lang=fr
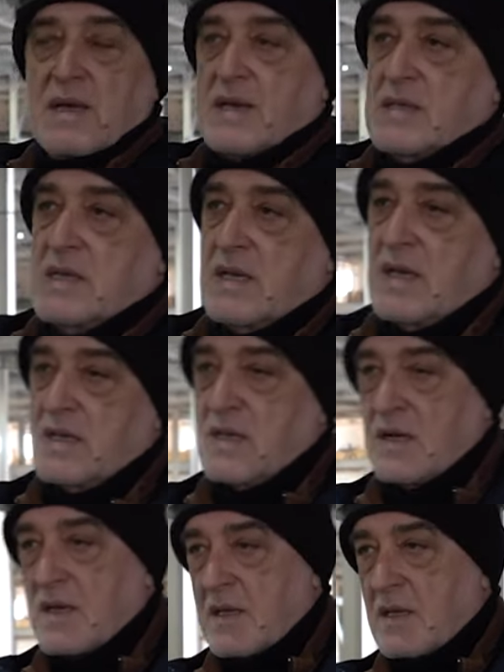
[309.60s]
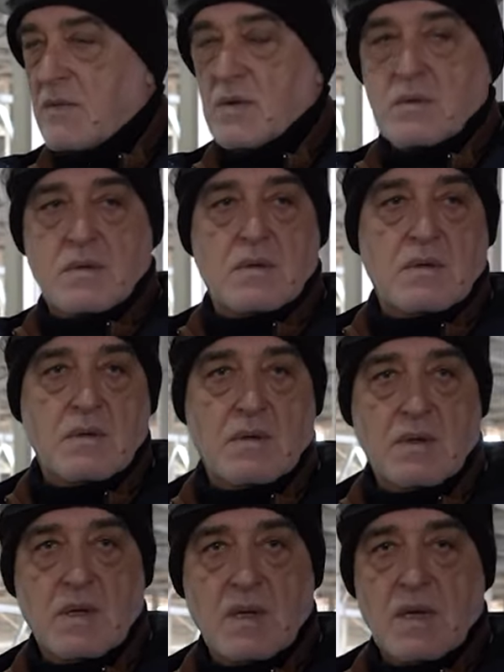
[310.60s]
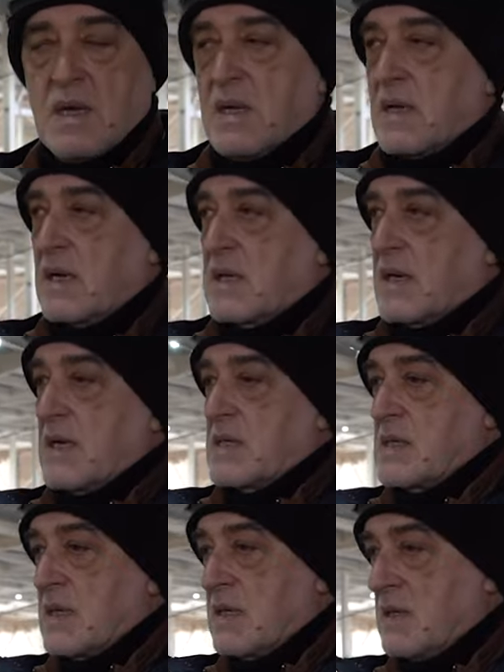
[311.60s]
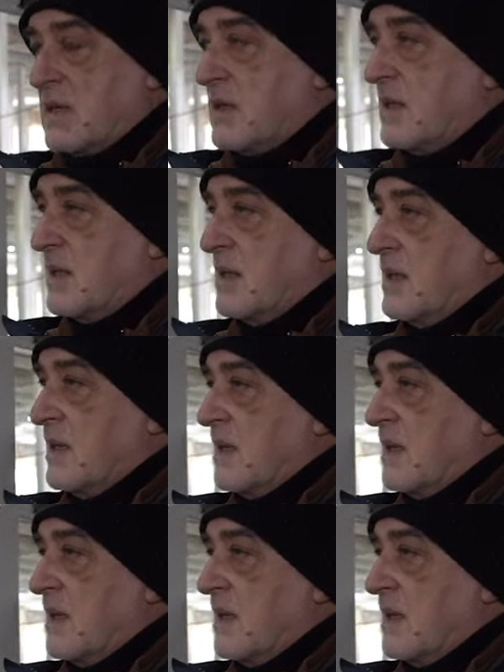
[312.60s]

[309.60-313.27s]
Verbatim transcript: a été coulée sur cette surface. Et à présent,